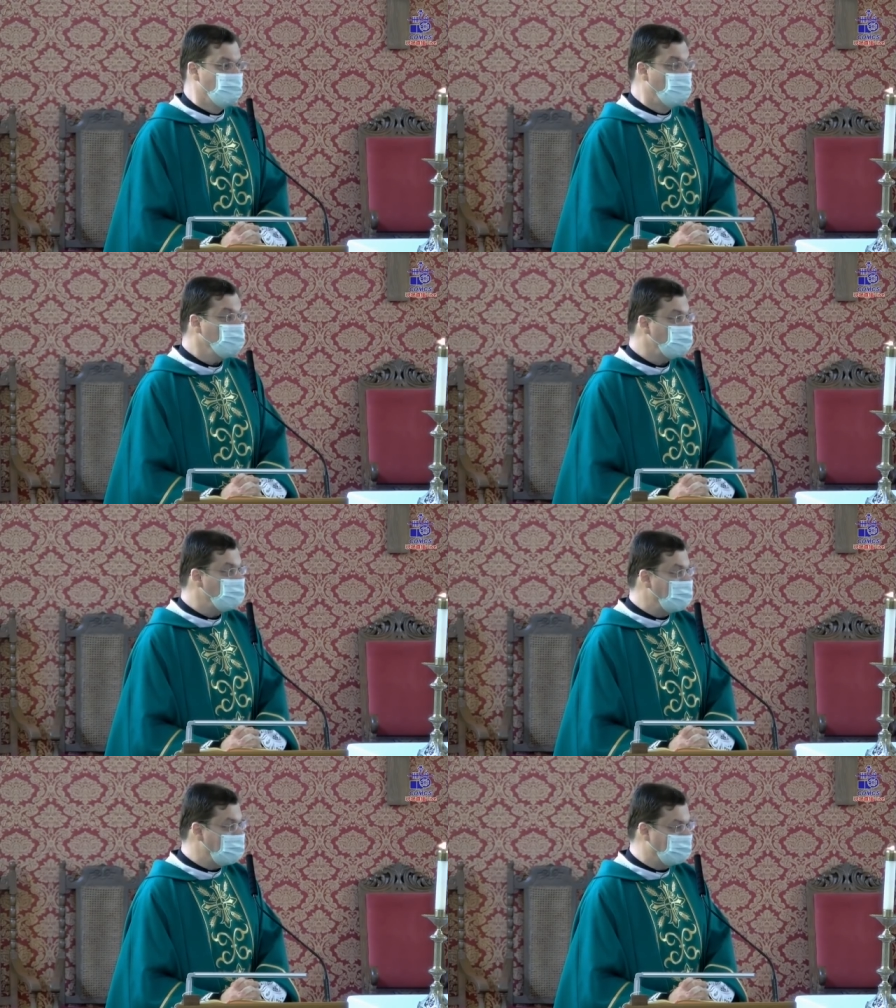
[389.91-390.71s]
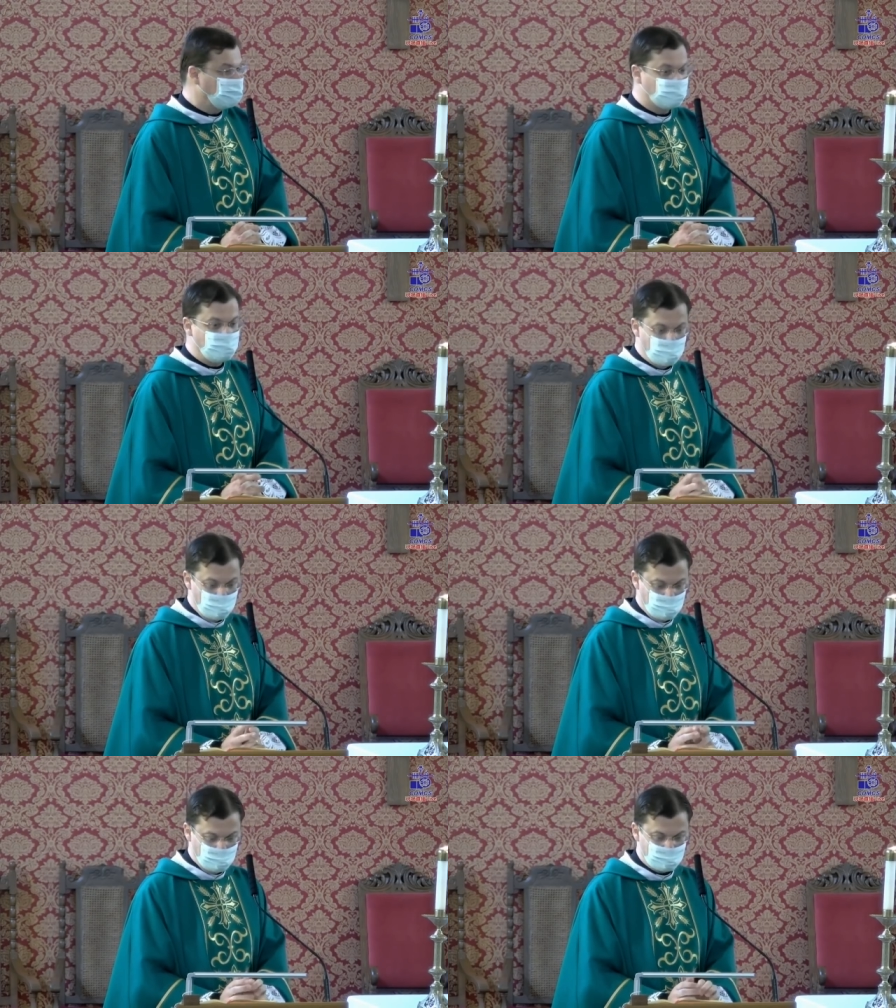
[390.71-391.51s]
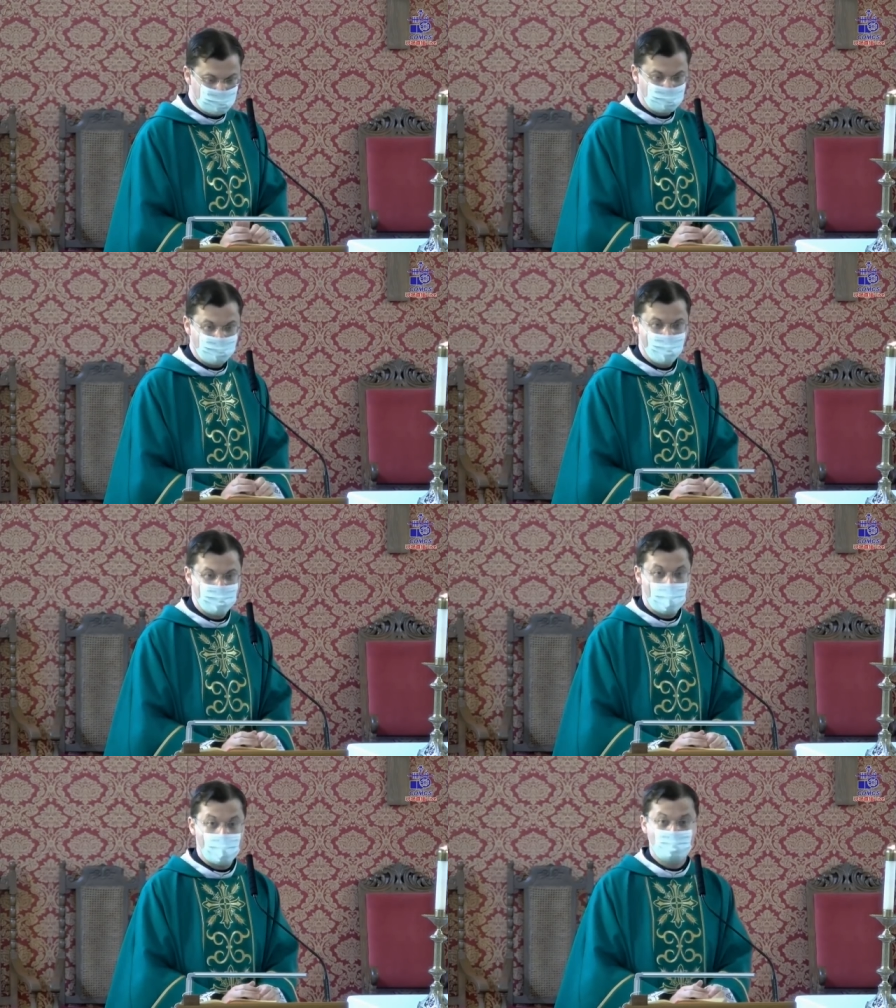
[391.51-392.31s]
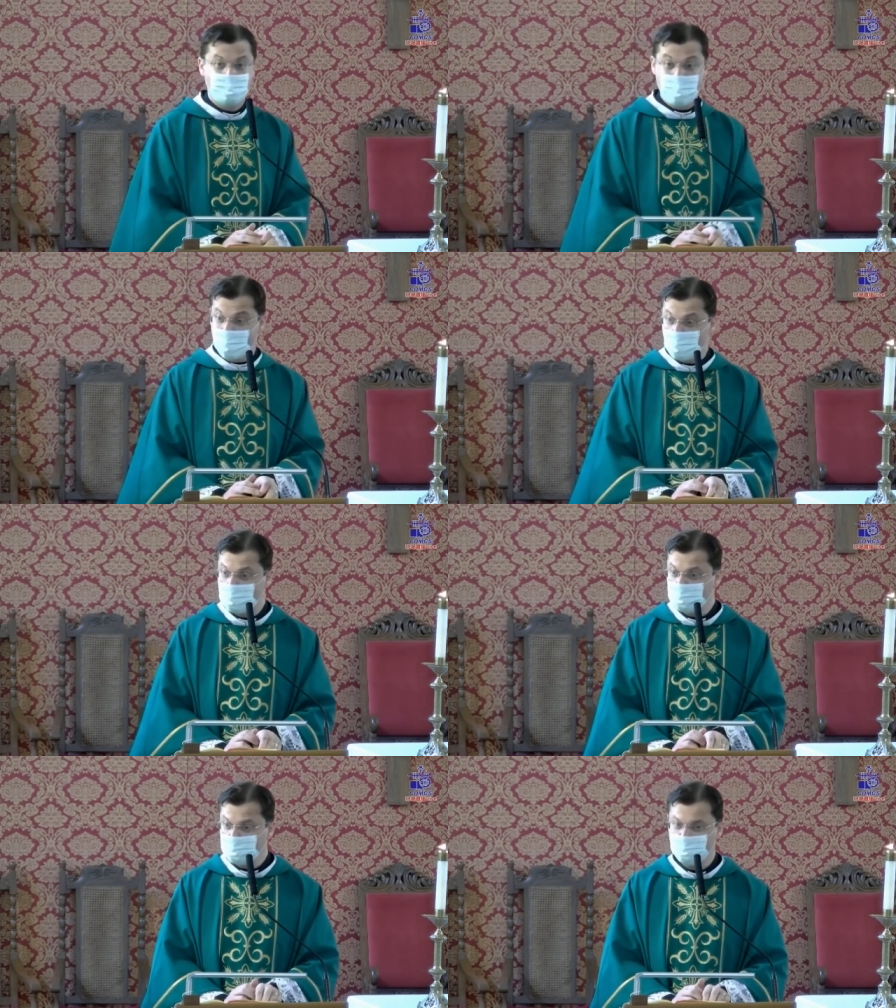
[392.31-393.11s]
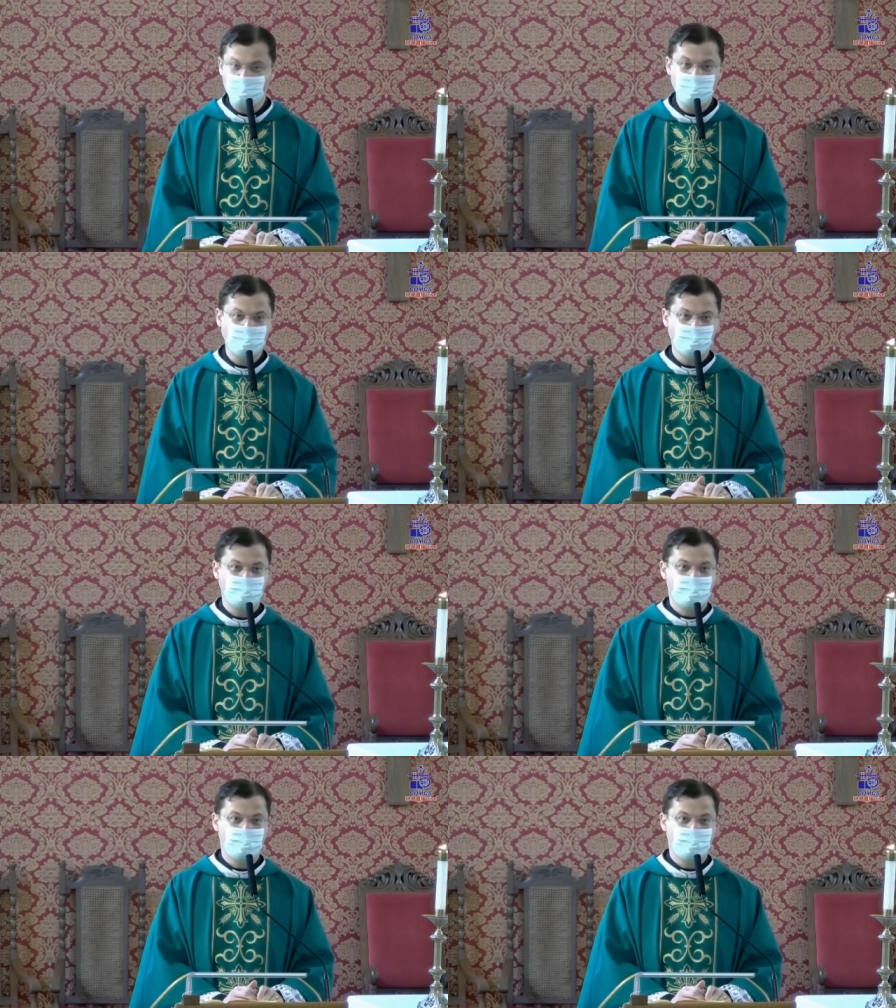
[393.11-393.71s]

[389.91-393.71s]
Multiplicar os pães é algo divino.